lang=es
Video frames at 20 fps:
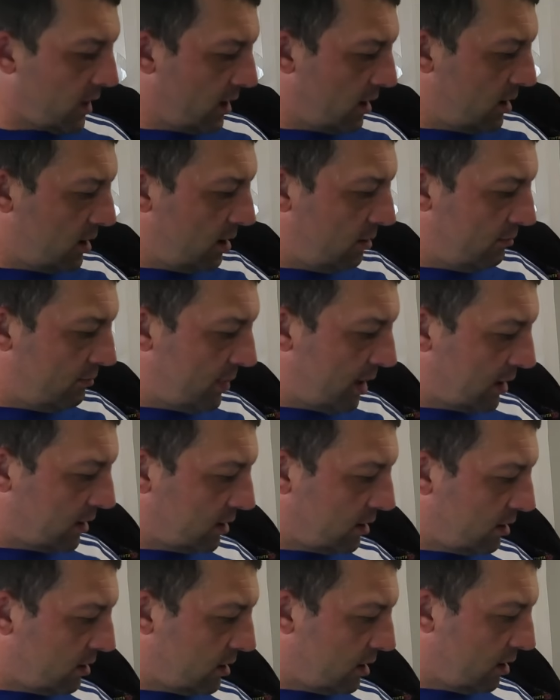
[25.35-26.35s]
Y
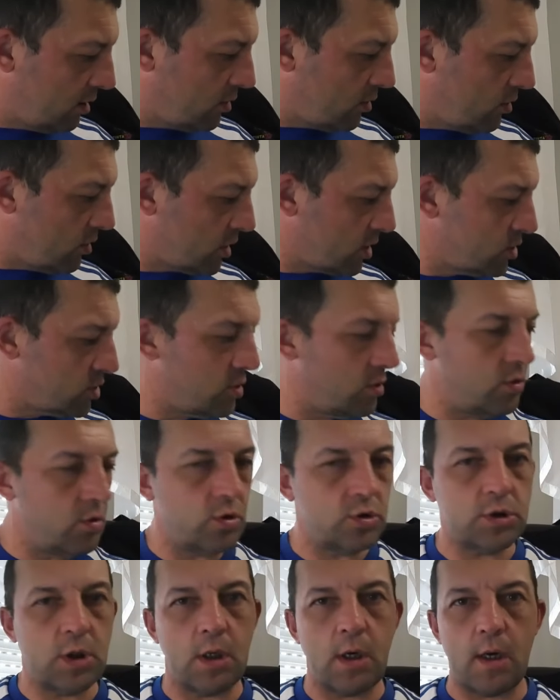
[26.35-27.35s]
25 que son
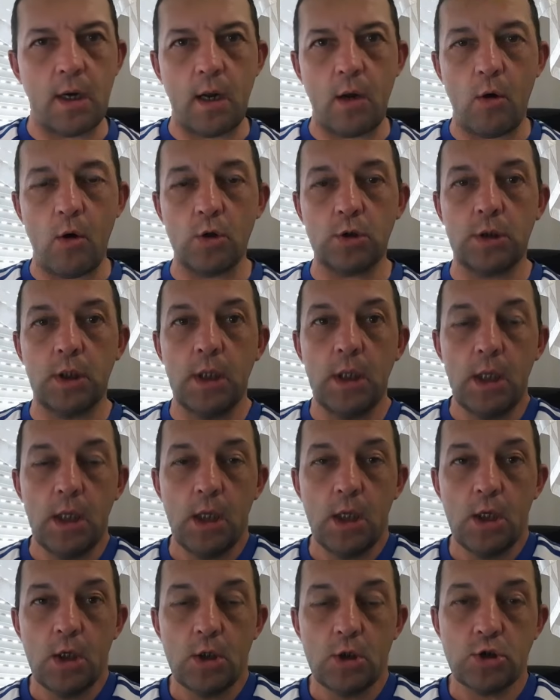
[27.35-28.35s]
los Ragot
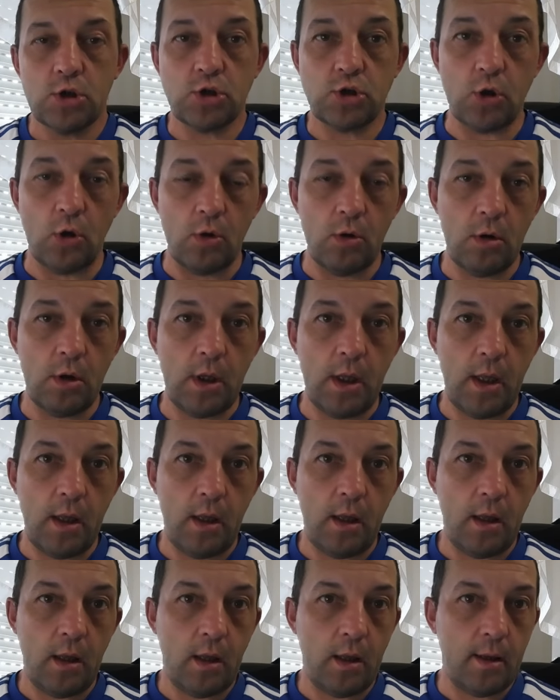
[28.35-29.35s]
son
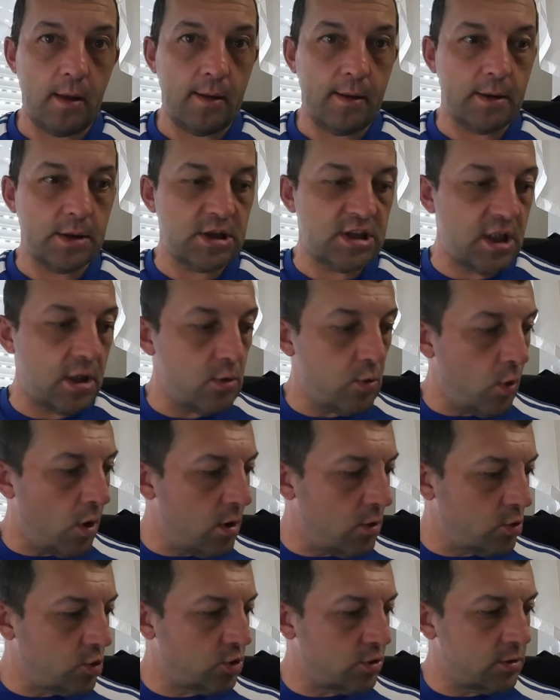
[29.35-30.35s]
eh,
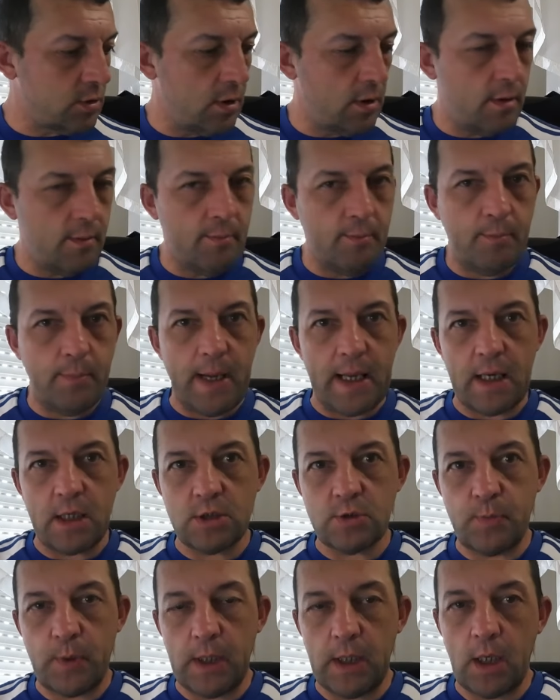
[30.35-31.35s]
señuelos para
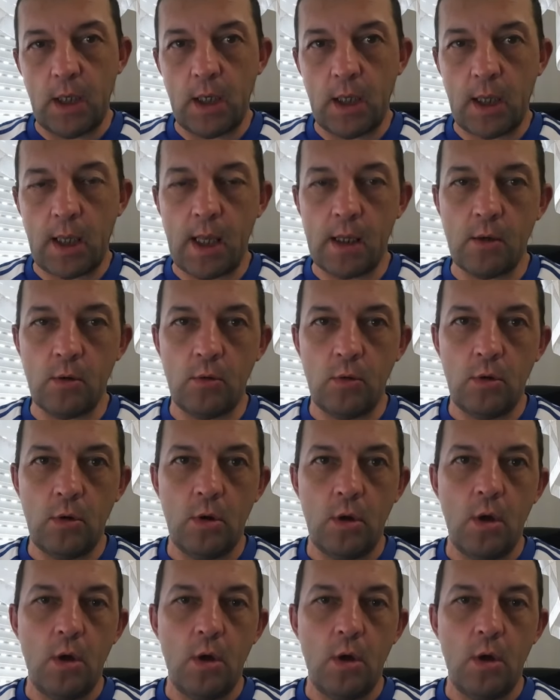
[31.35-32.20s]
spinning ligero